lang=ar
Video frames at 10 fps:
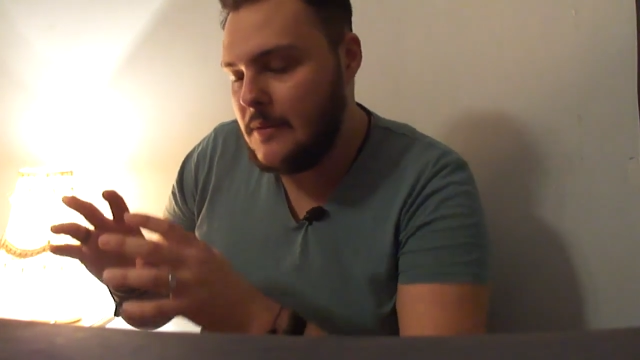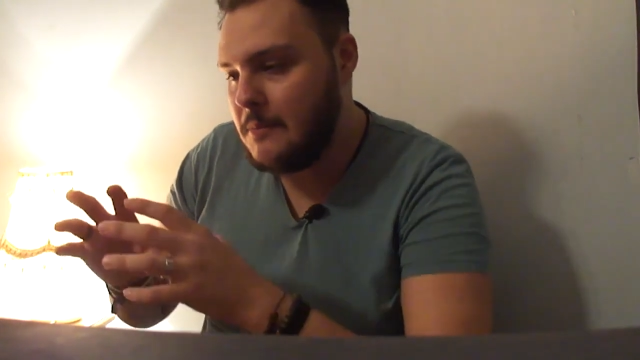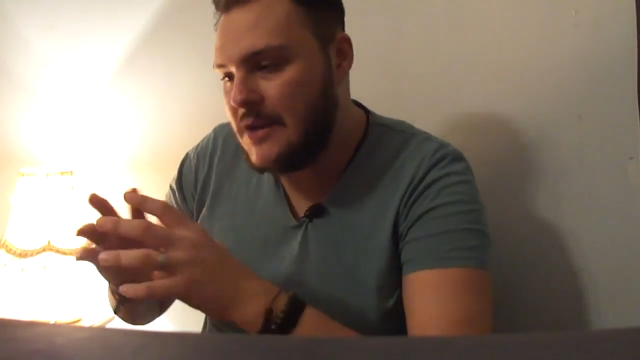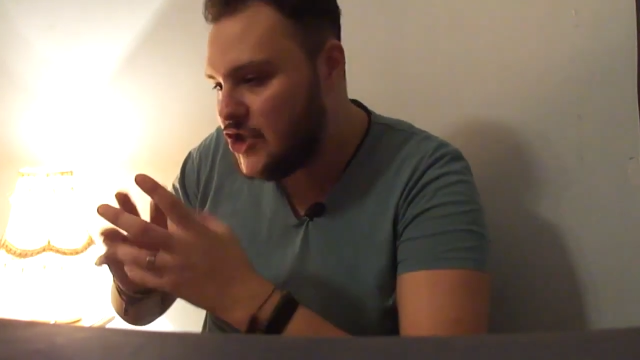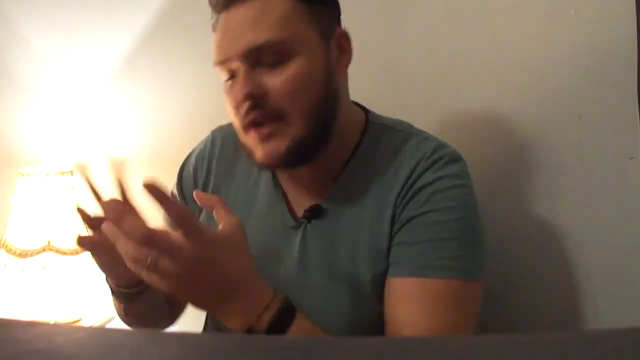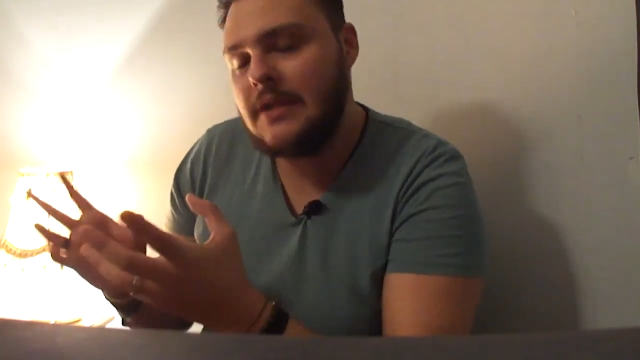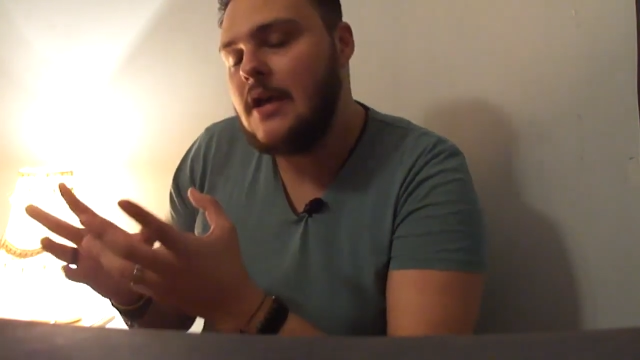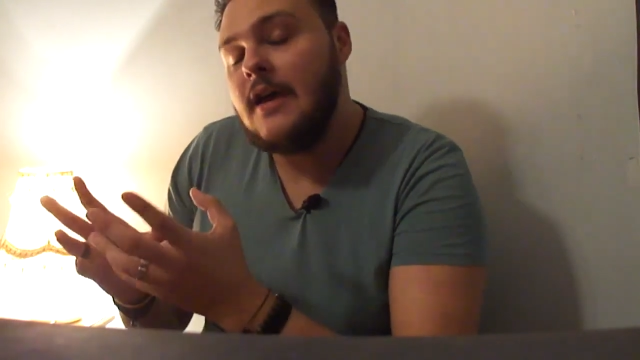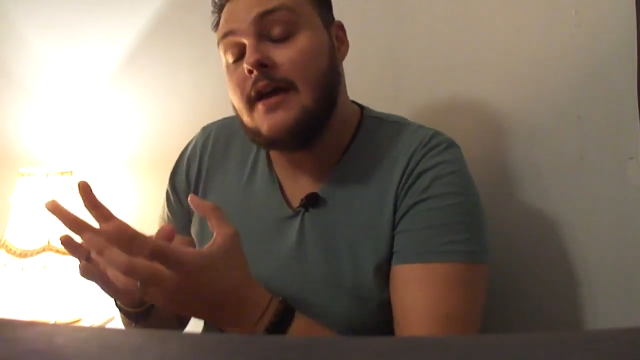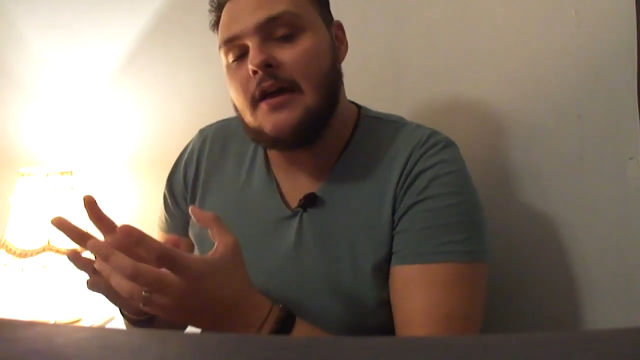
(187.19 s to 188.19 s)
المشهد
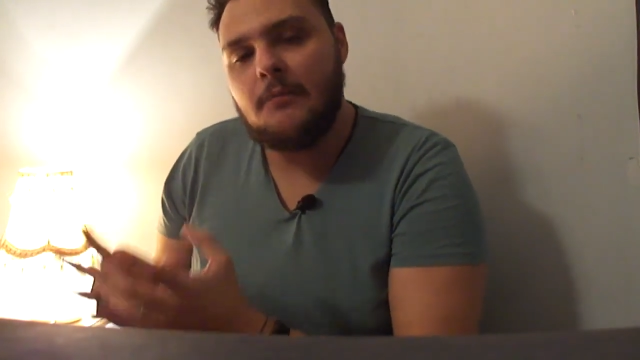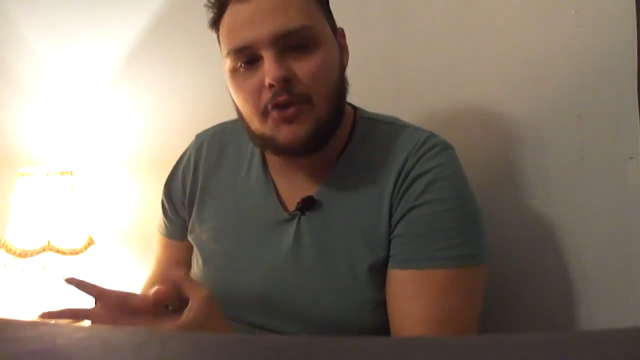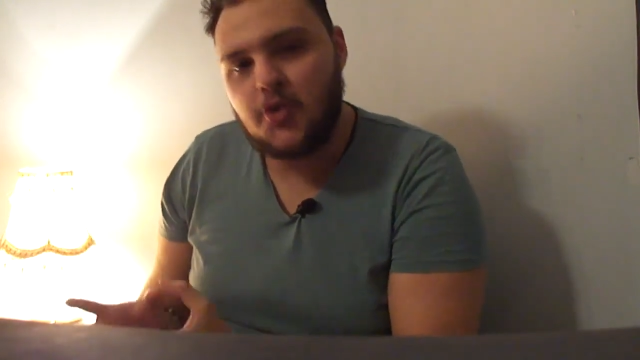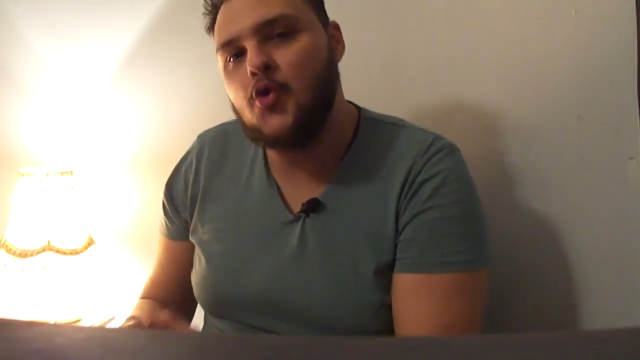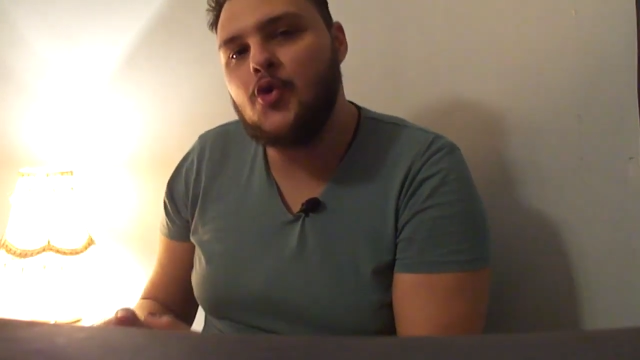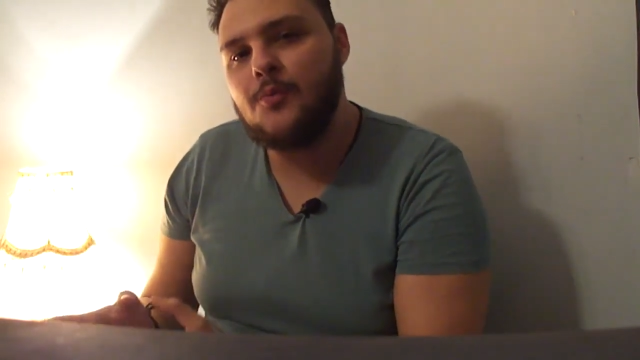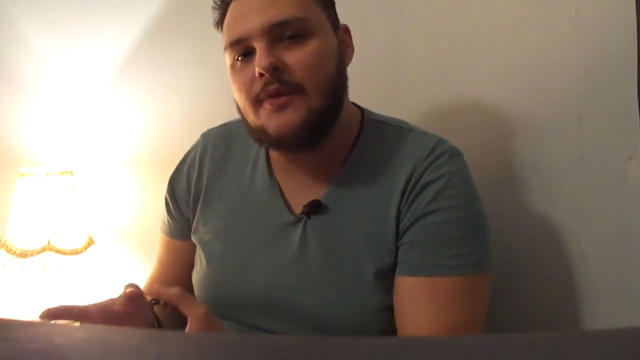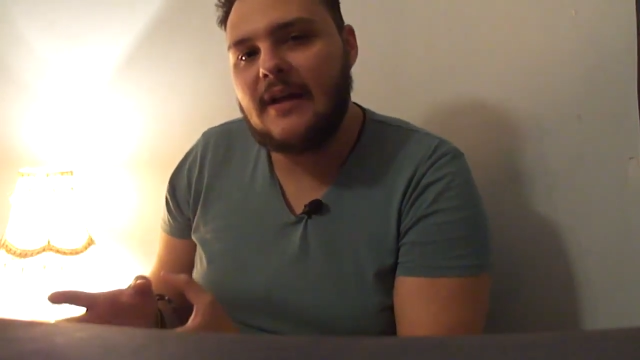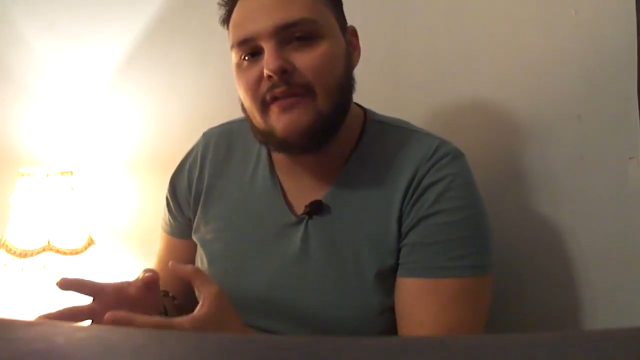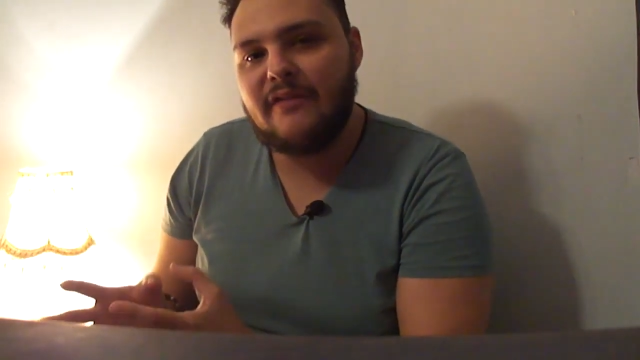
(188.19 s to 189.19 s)
المشهور
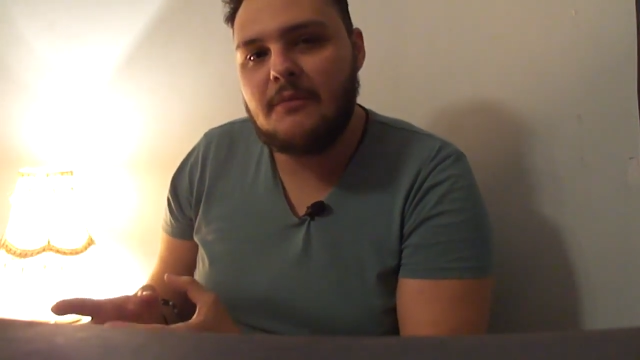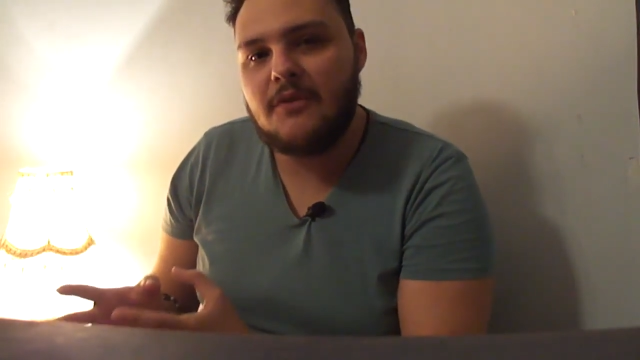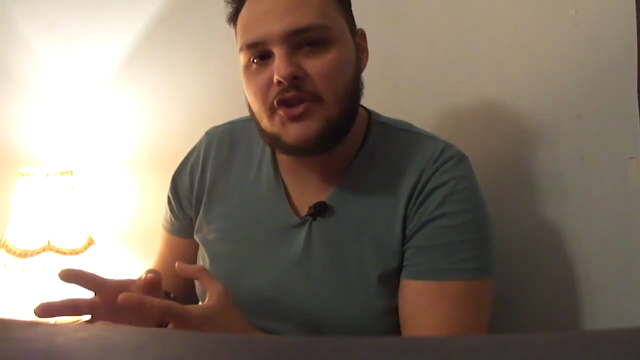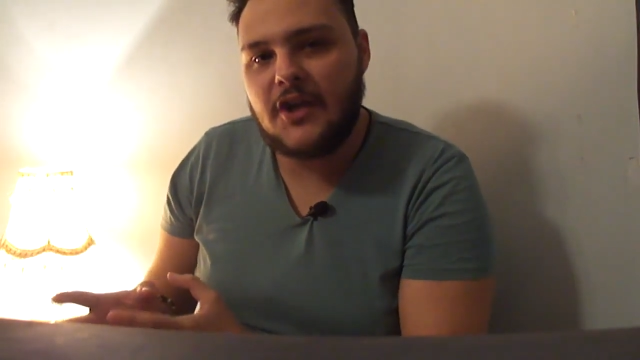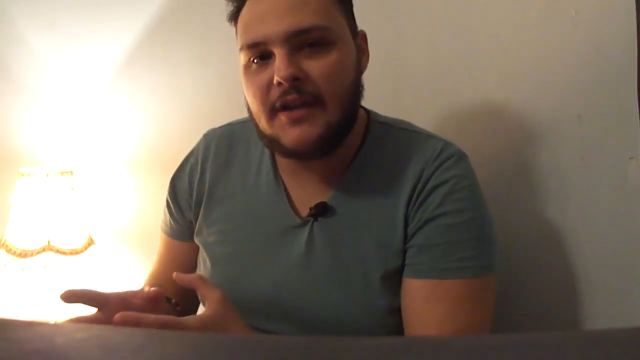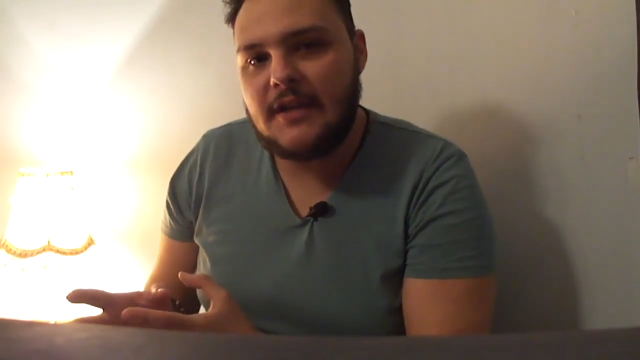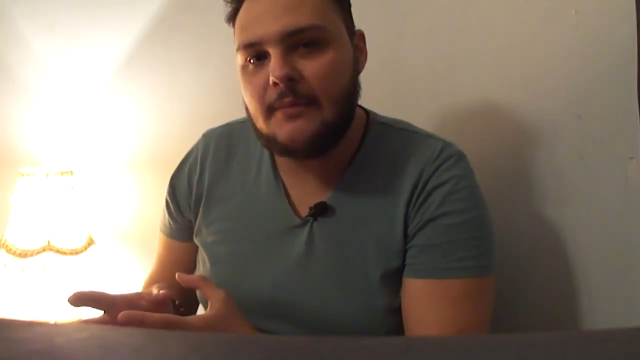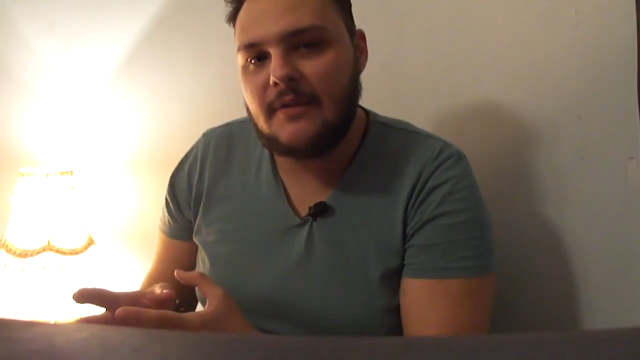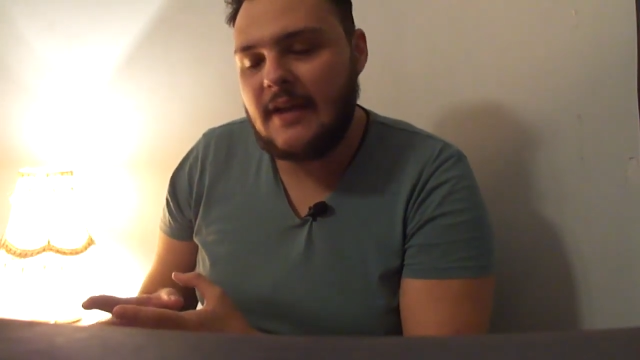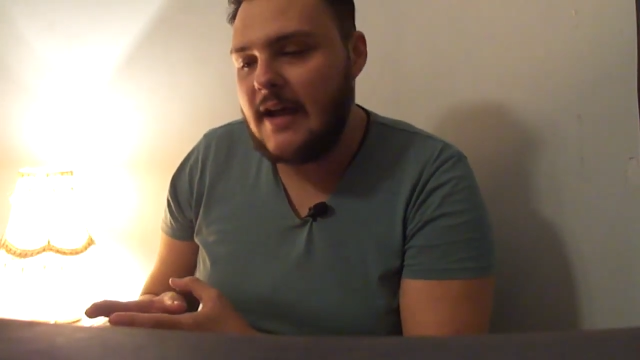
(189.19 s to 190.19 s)
بتاع فيلم ذا
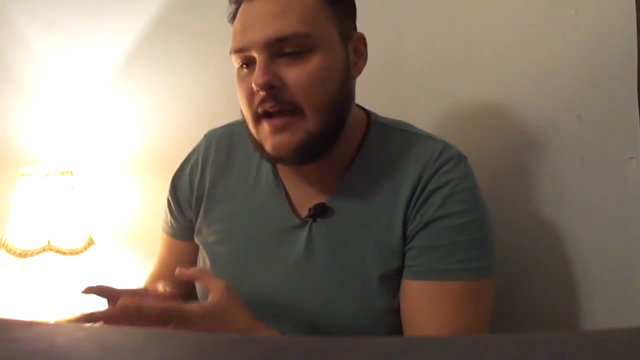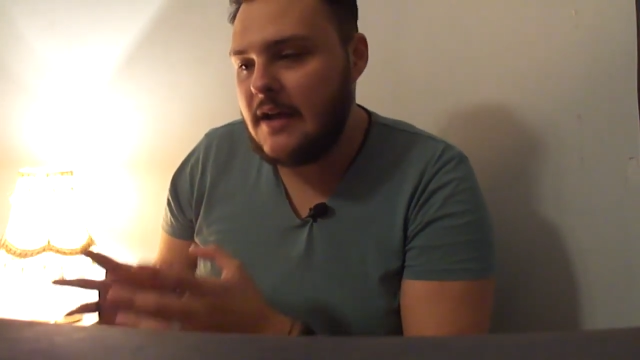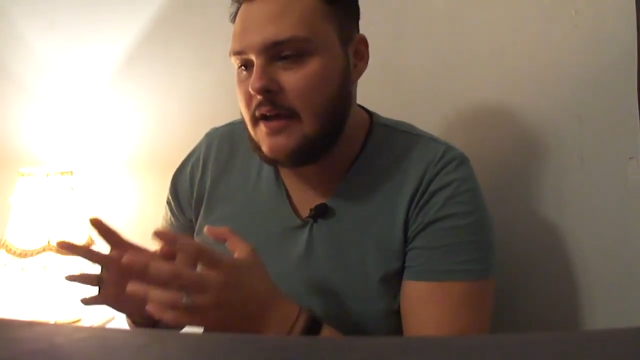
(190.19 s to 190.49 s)
شاينينج بتاع